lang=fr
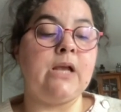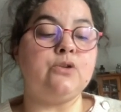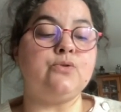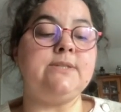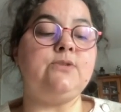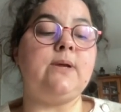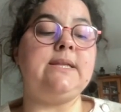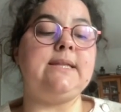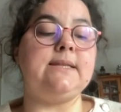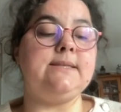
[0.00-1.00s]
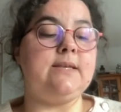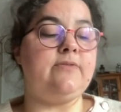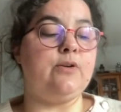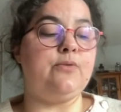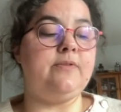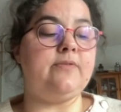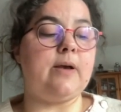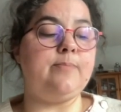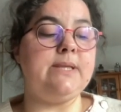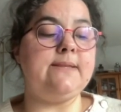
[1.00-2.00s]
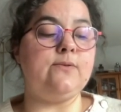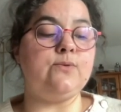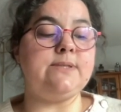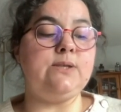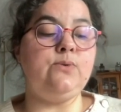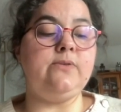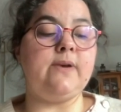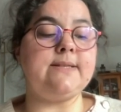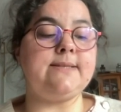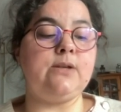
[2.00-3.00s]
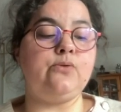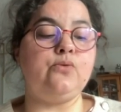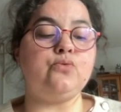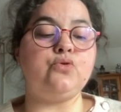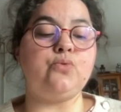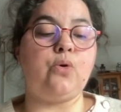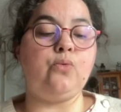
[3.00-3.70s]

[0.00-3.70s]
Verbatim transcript: Son histoire d'éternité fait revivre un mythe aussi universel que Don Juan